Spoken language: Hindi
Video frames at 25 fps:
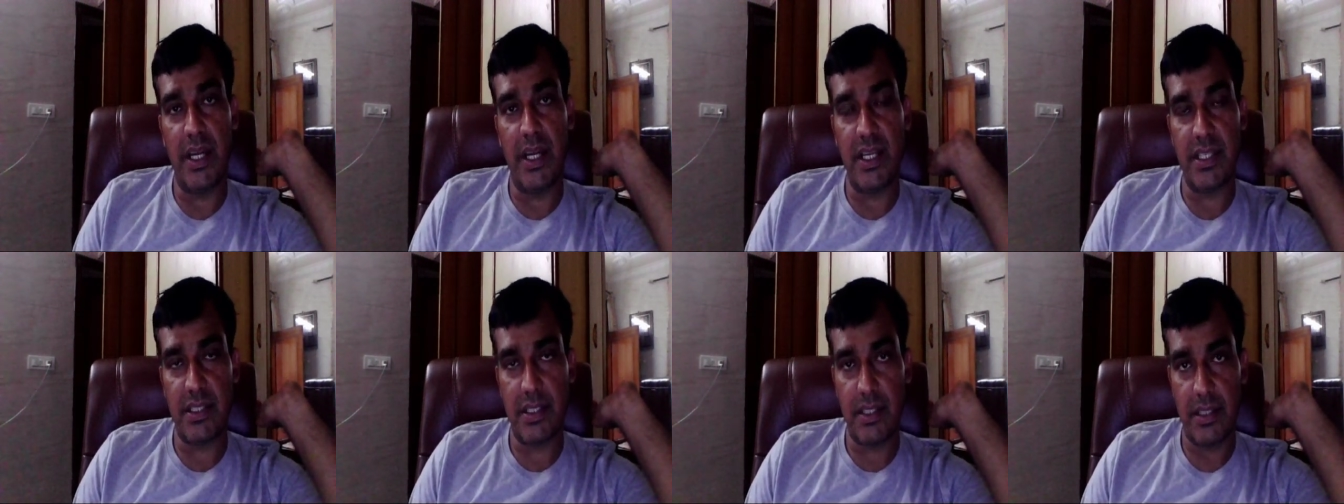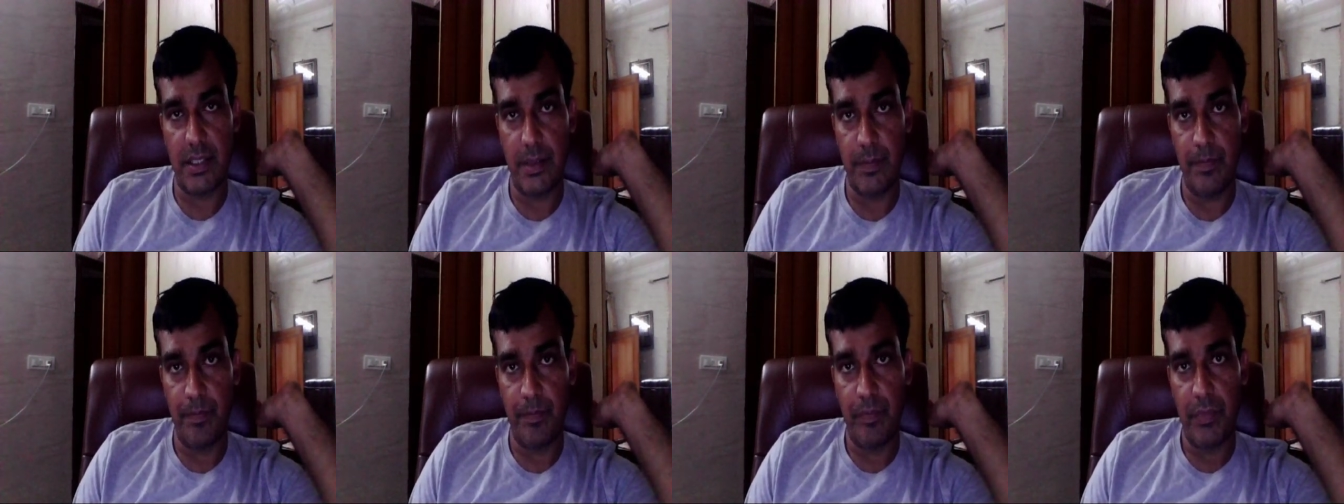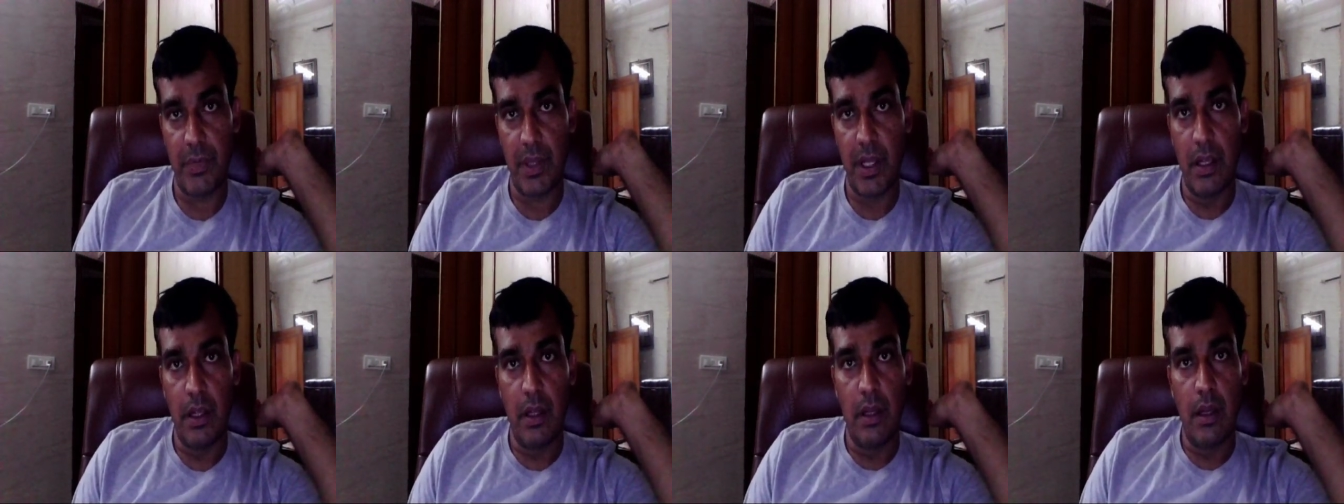
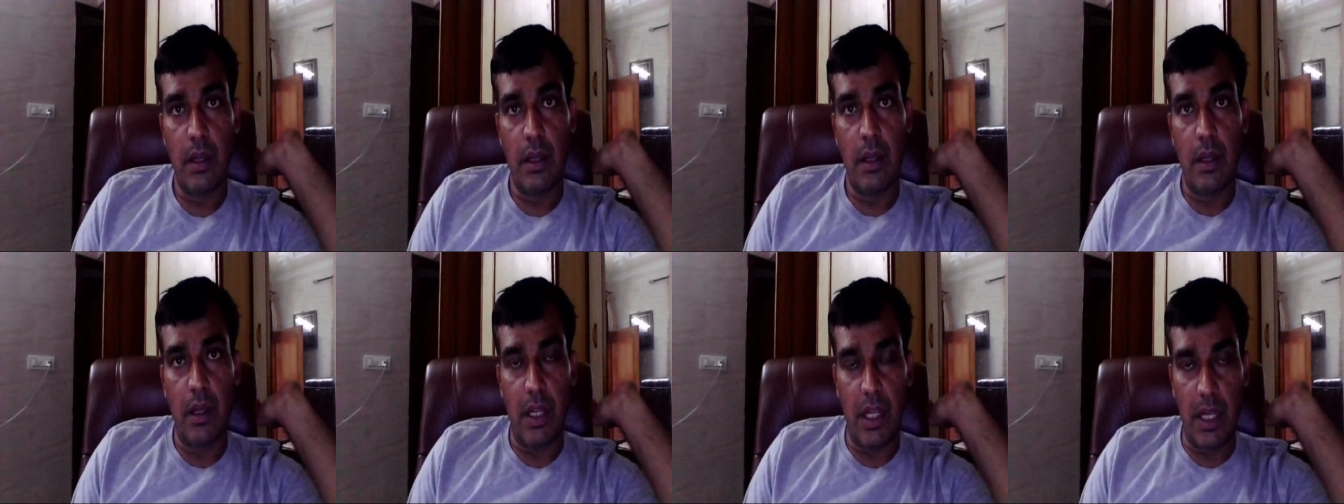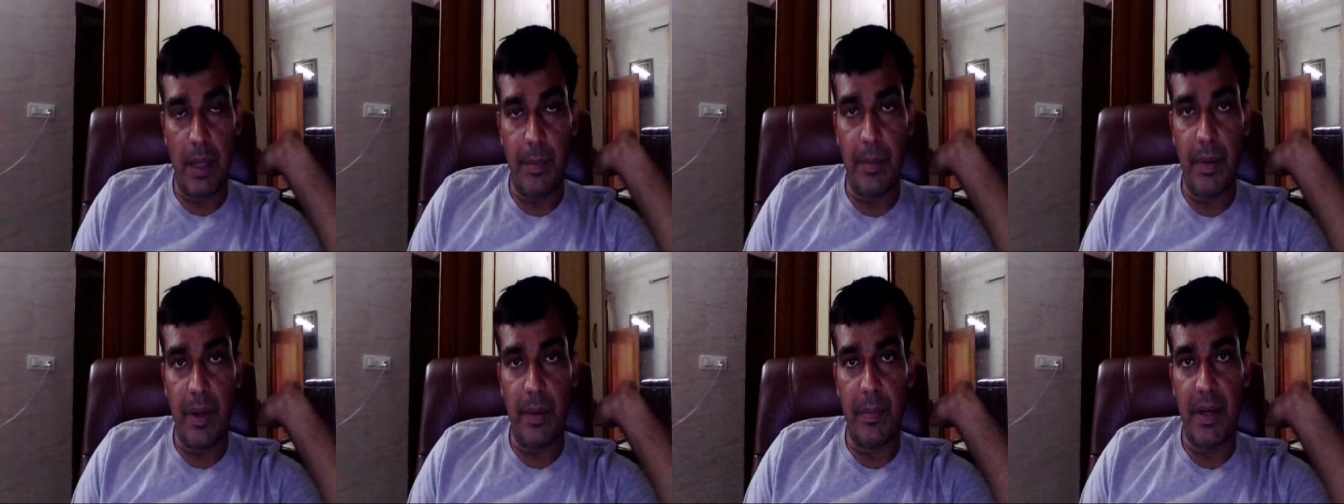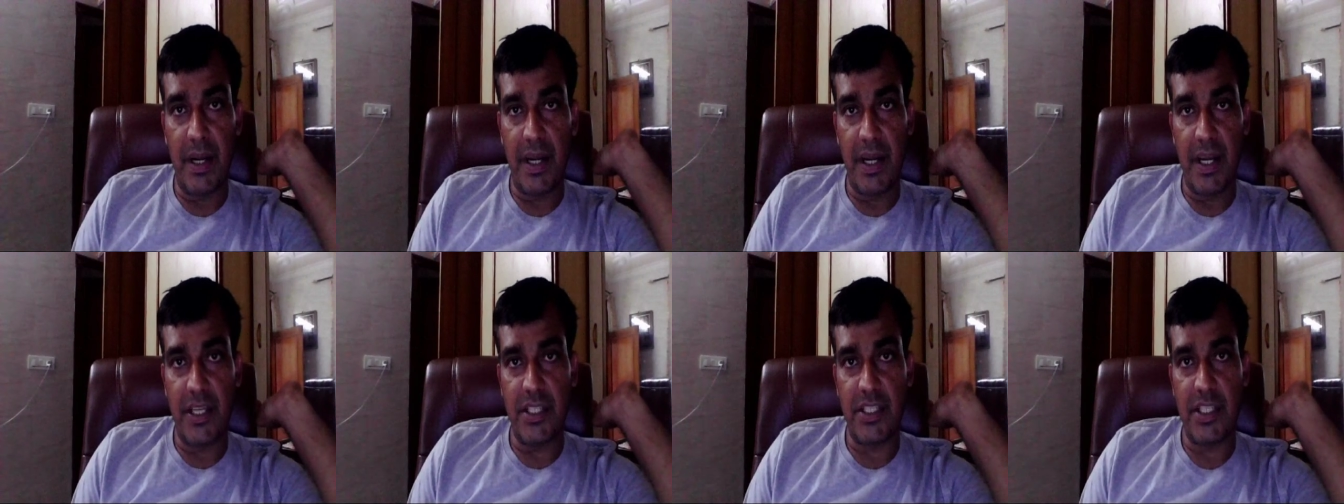लेटेस्ट
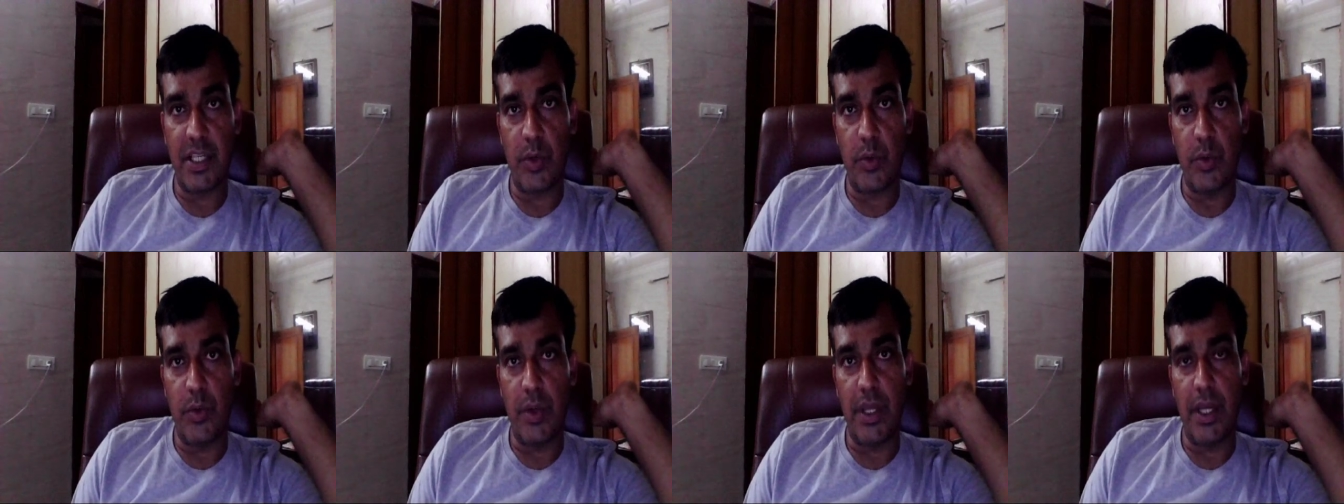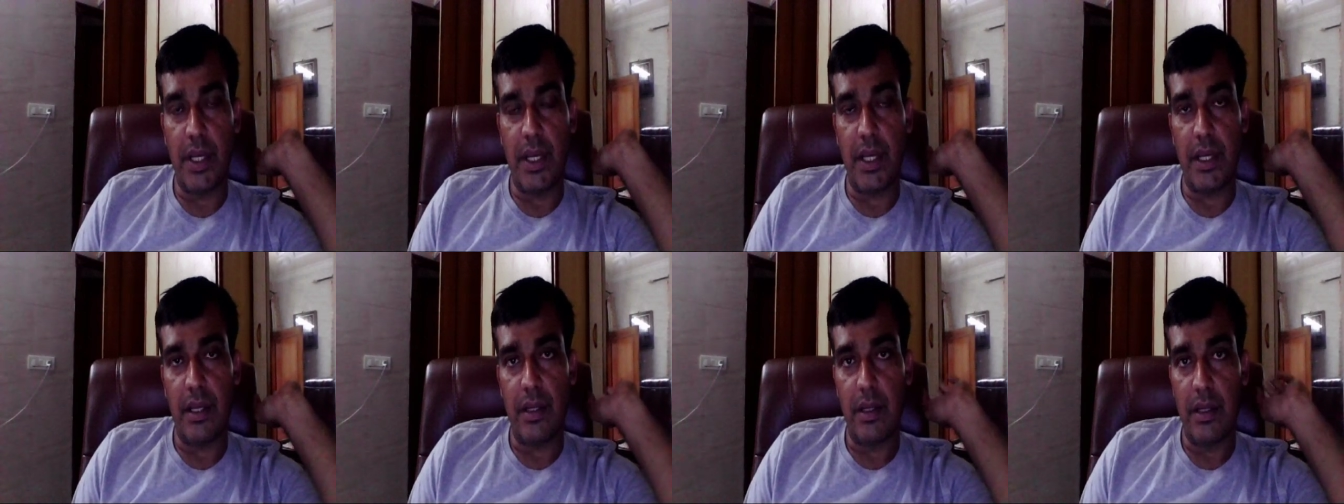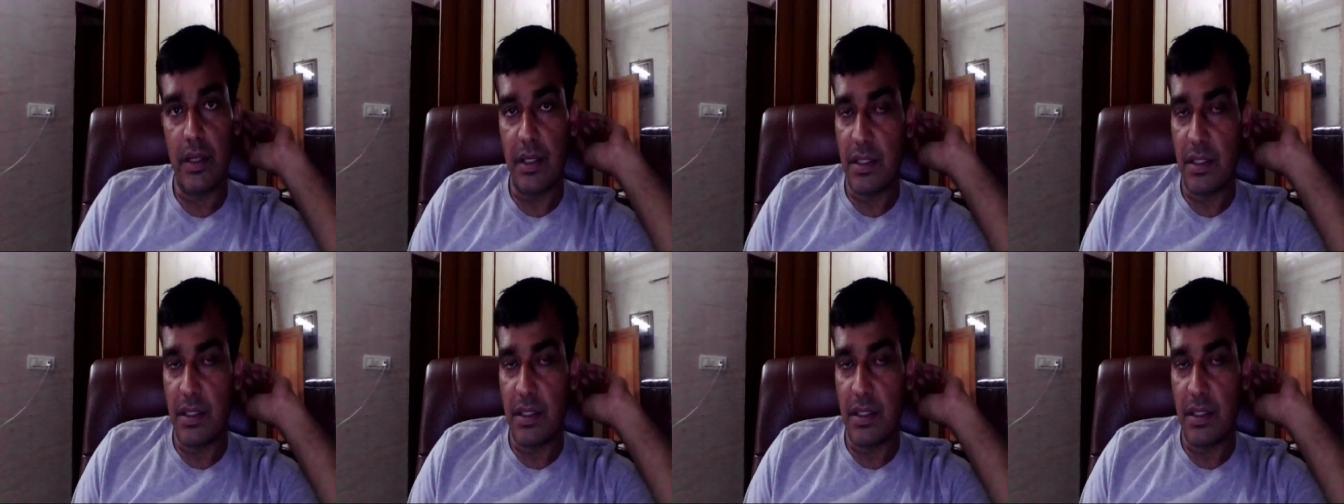इम्प्लीमेंटेशन हुई है